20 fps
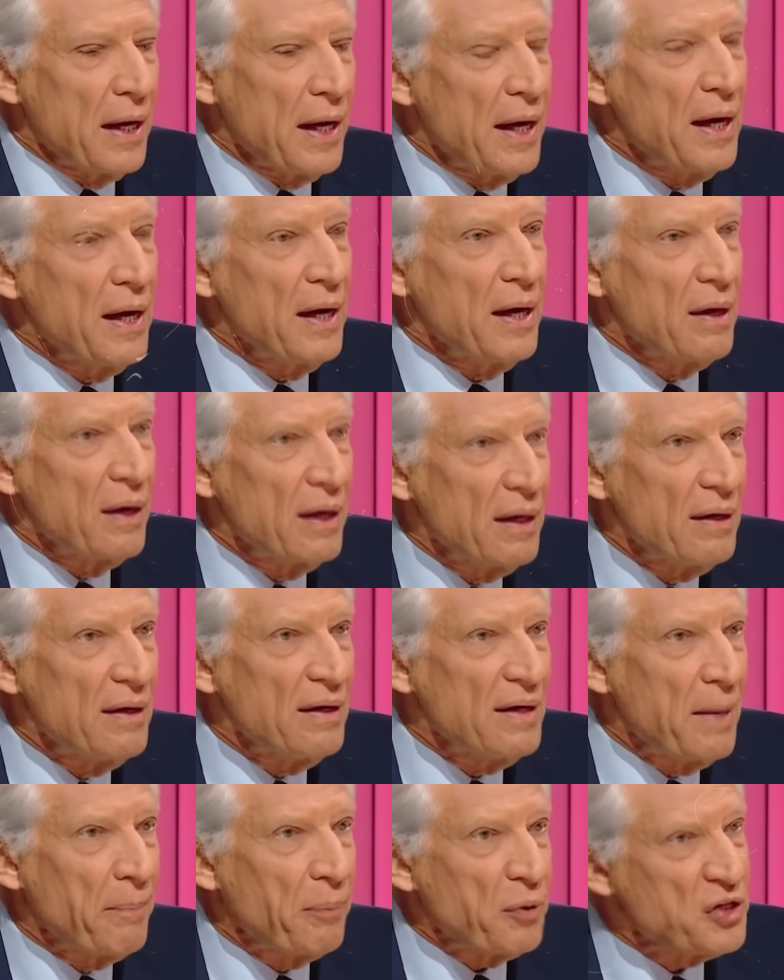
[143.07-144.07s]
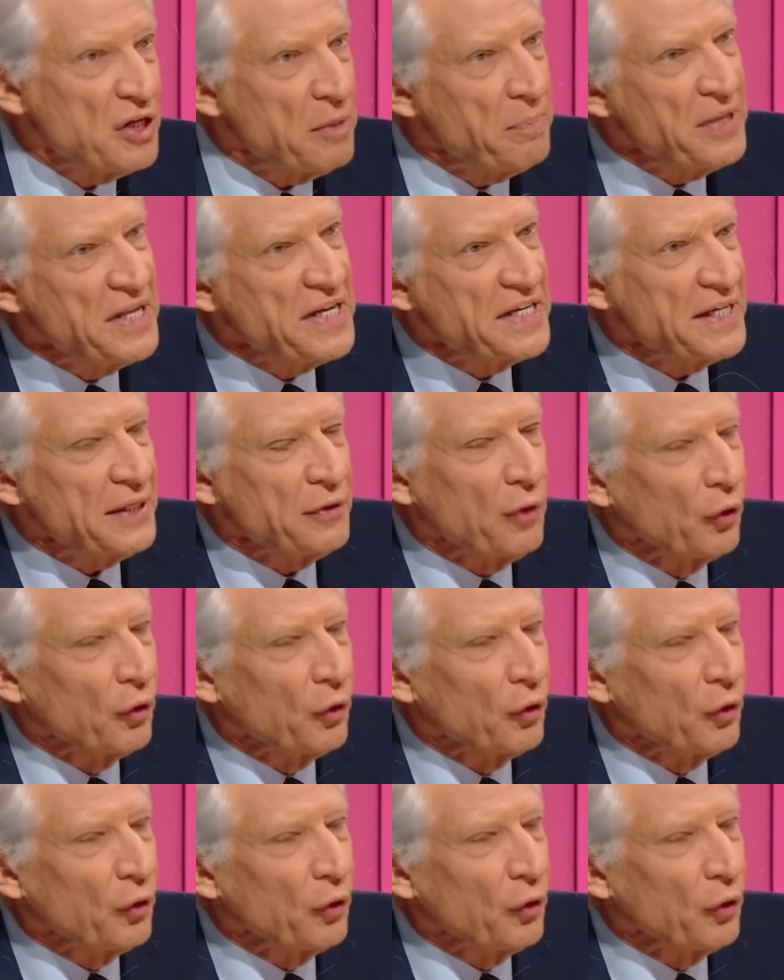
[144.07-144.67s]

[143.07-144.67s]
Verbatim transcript: et les possibilités